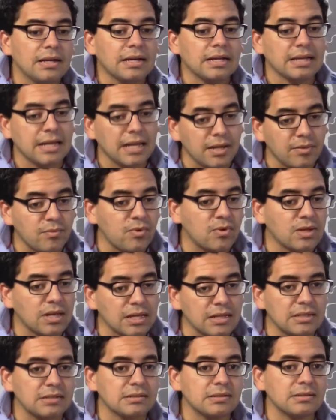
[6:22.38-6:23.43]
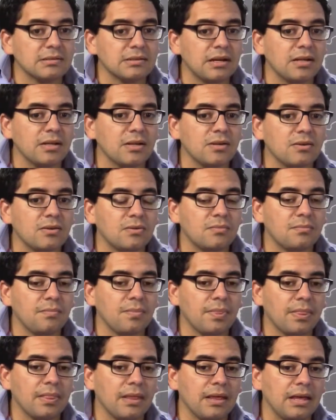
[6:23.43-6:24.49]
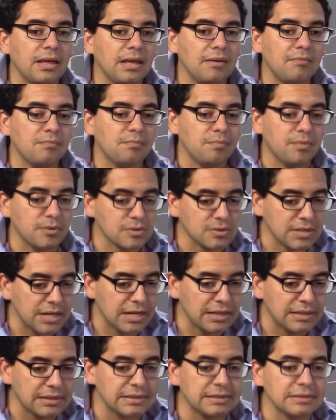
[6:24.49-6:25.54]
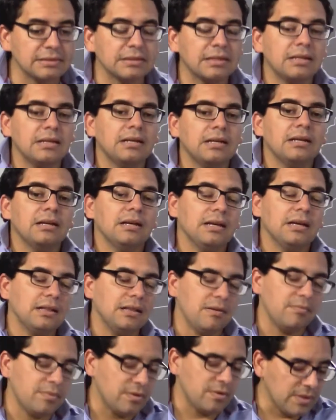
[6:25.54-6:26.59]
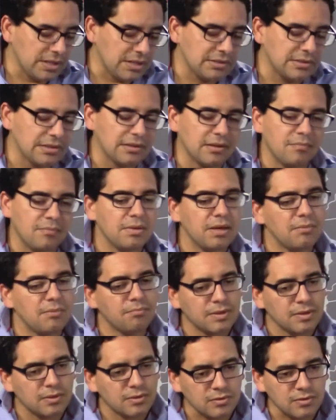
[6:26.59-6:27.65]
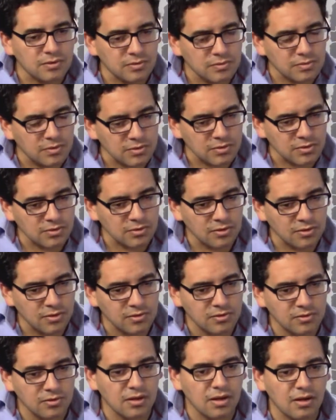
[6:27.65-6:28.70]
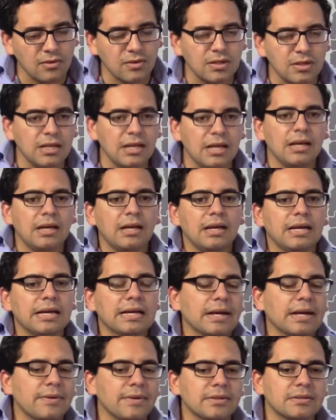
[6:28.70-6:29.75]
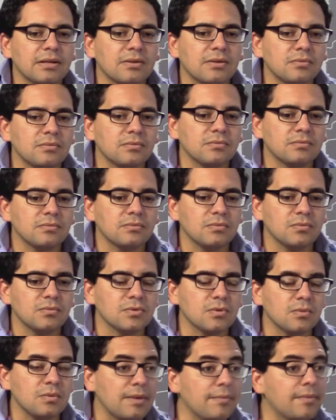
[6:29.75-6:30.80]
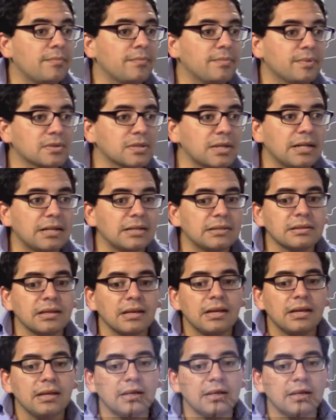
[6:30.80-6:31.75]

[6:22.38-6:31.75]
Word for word: Creemos que es necesario en Posadas, en la provincia también, pero nosotros nos toca hoy encabezar un, un sublema en Posadas,